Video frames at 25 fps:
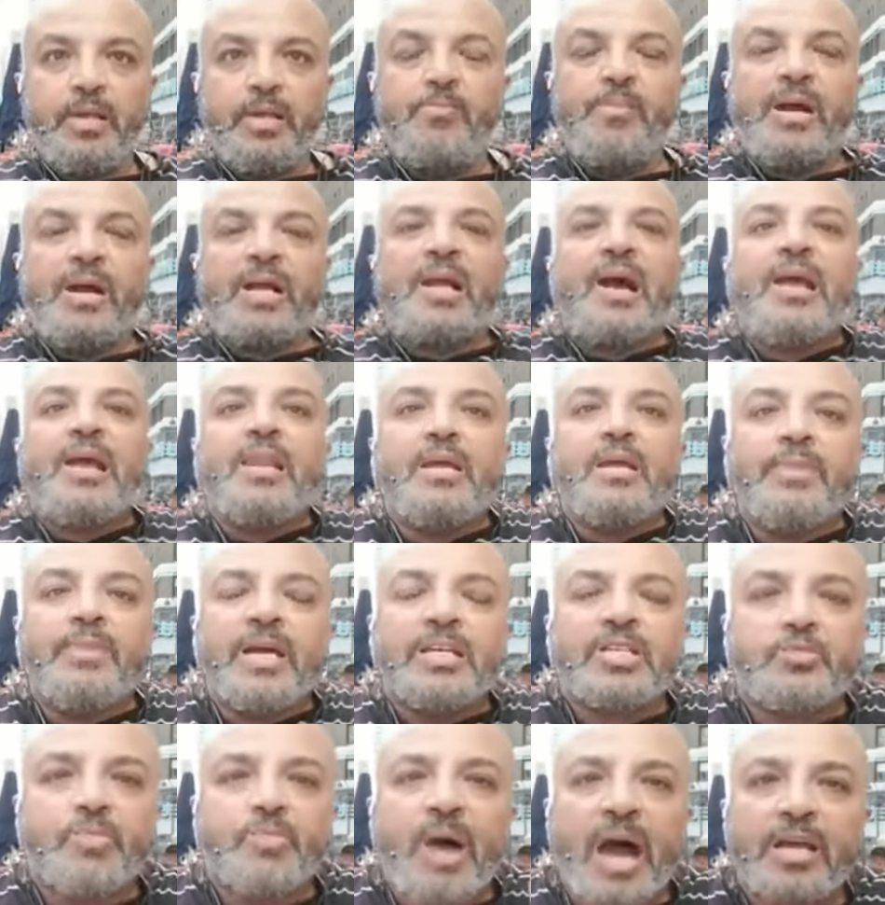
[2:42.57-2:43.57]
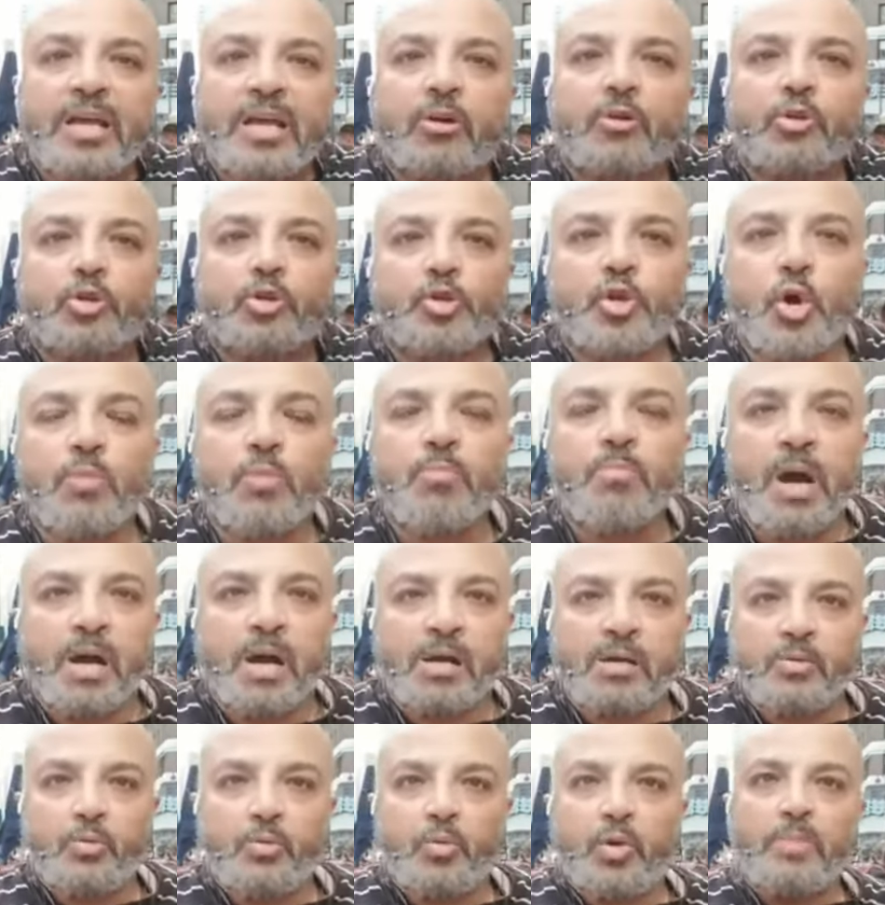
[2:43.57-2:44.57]
لما اتكلم اسمع يا
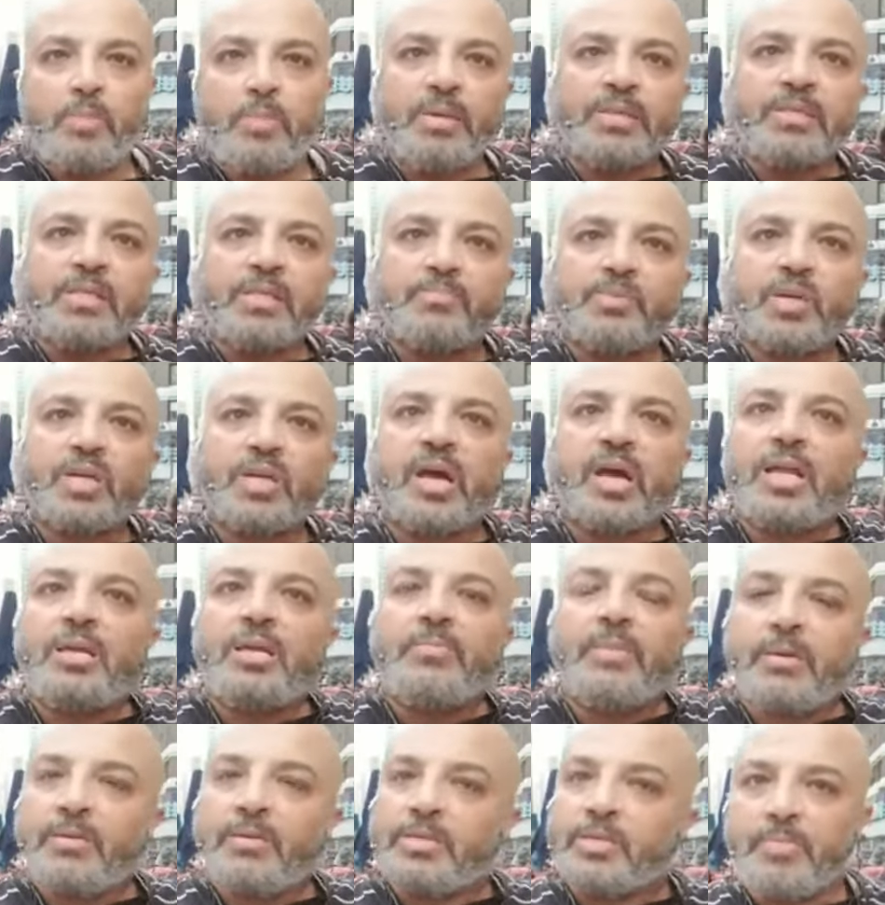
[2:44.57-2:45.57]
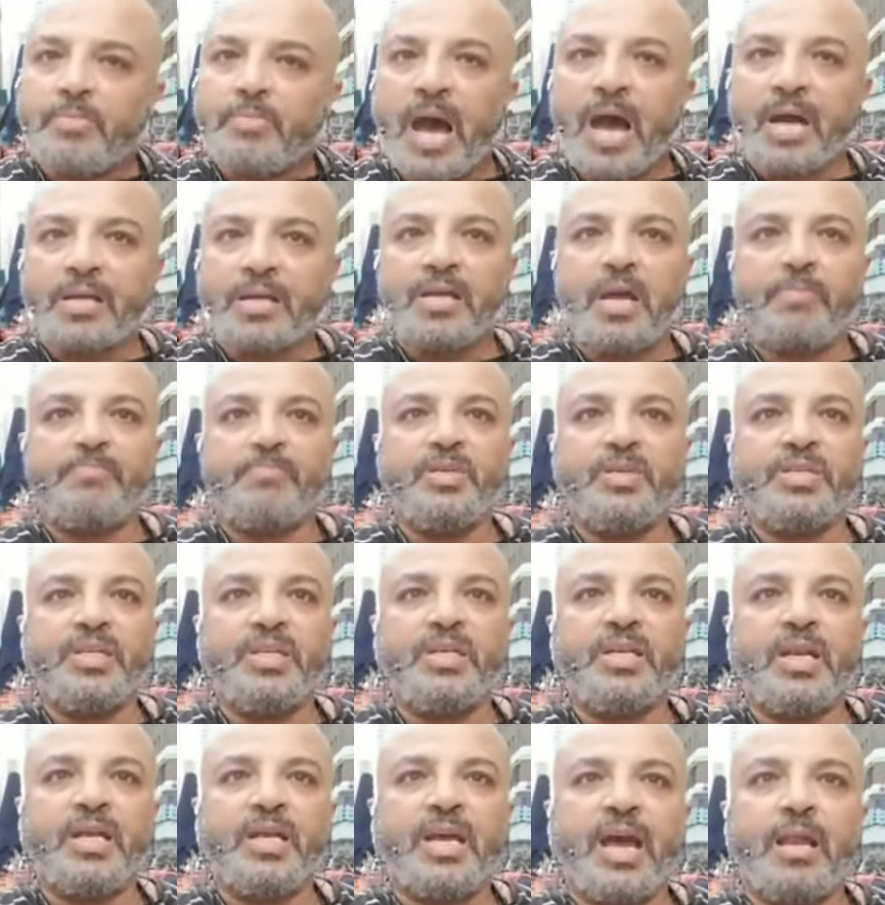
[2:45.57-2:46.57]
كسومك ولما انت بتتكلم انا بسمعك يا ابن
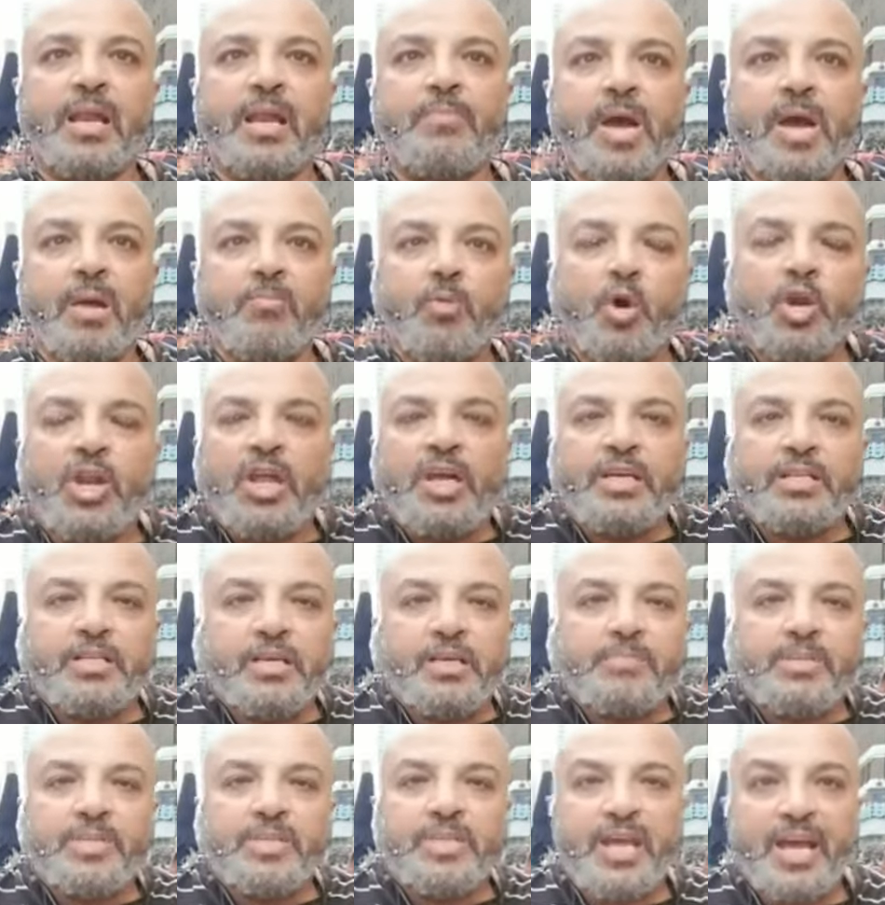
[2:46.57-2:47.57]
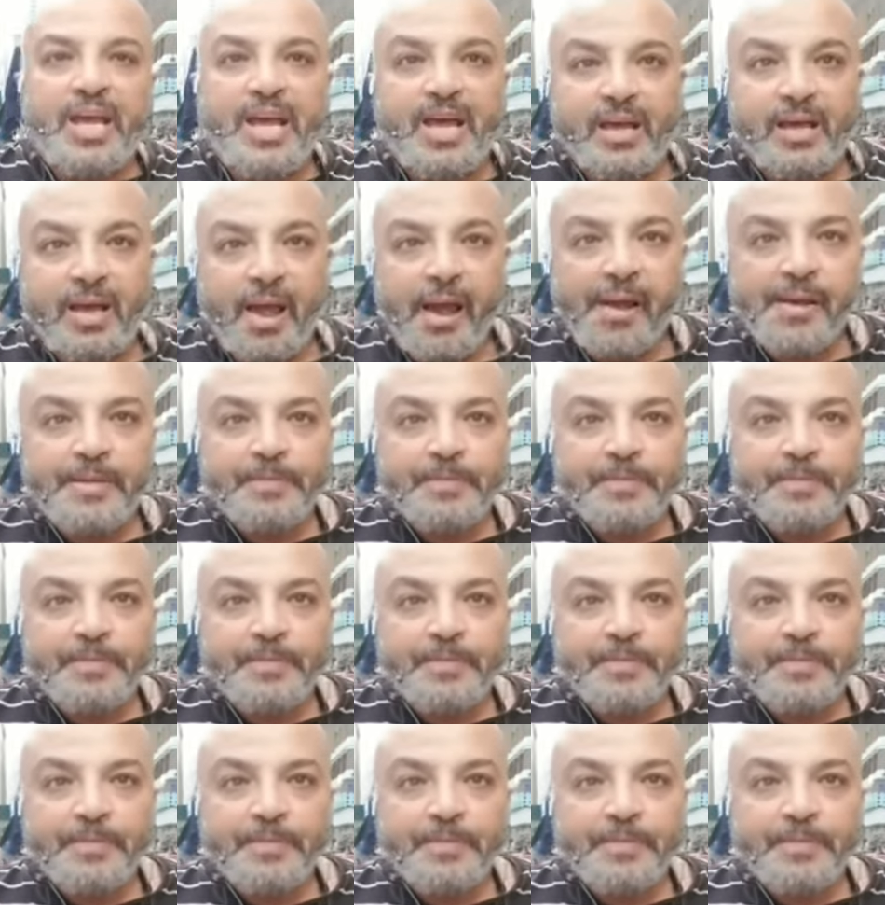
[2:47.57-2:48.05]
دين الكلب يا ملحد يا متناك